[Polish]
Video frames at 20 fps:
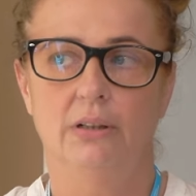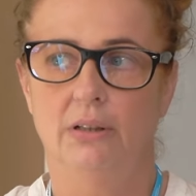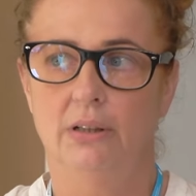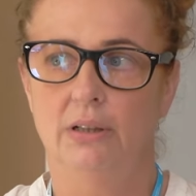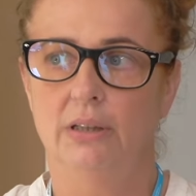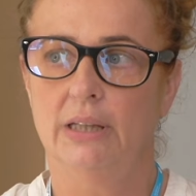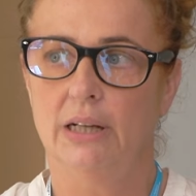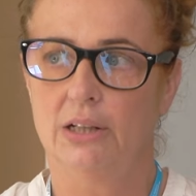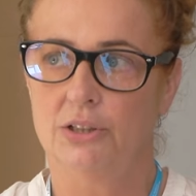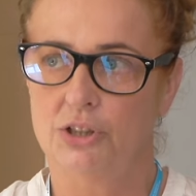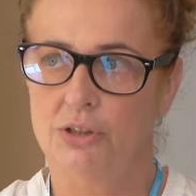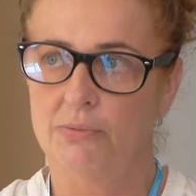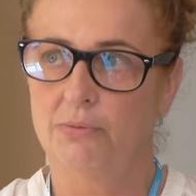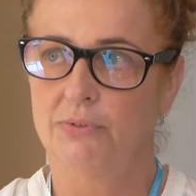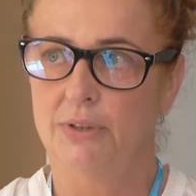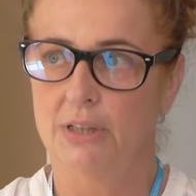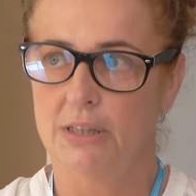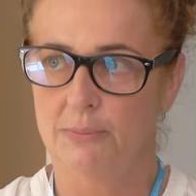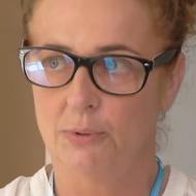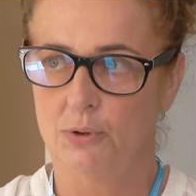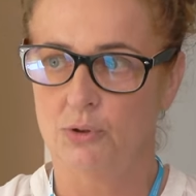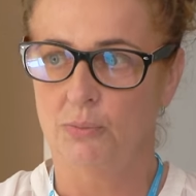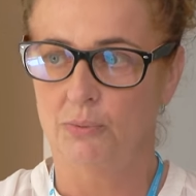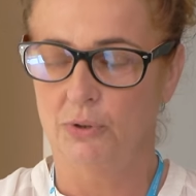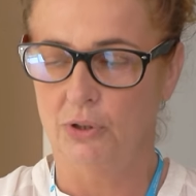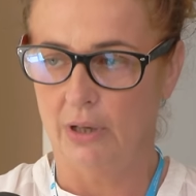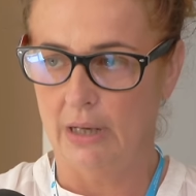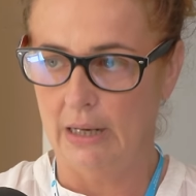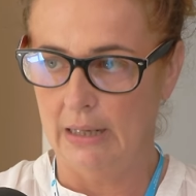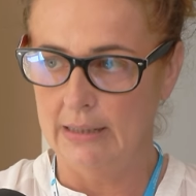i, i tak żeśmy w ten
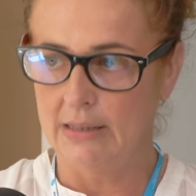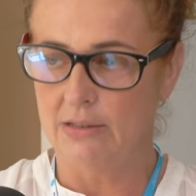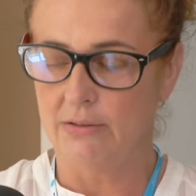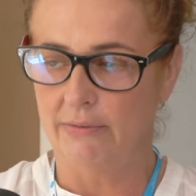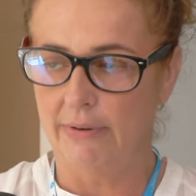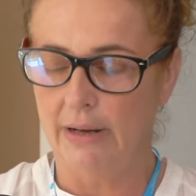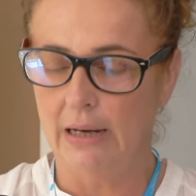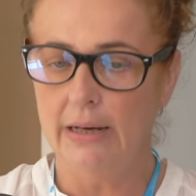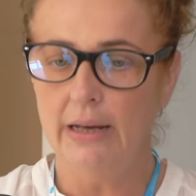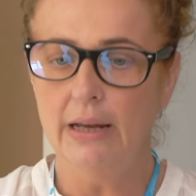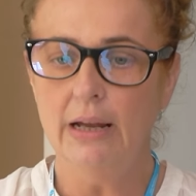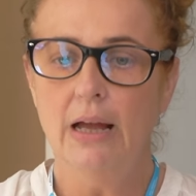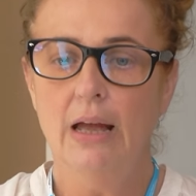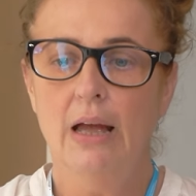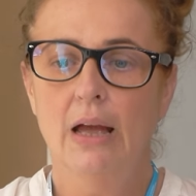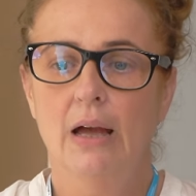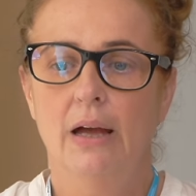sposób to realizowali.